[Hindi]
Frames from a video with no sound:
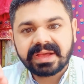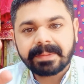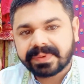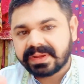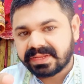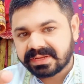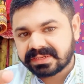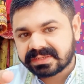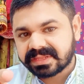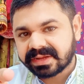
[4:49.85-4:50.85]
आपके लिए
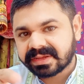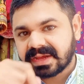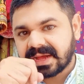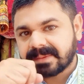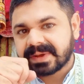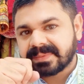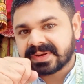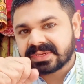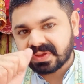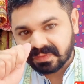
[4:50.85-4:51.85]
ताकि आप घर
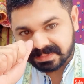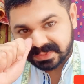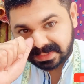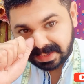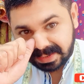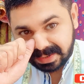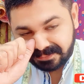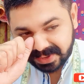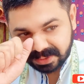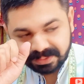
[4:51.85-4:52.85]
बैठे जो है हमसे
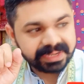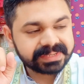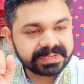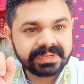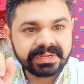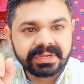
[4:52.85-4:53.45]
फ़ायदा उठा सकें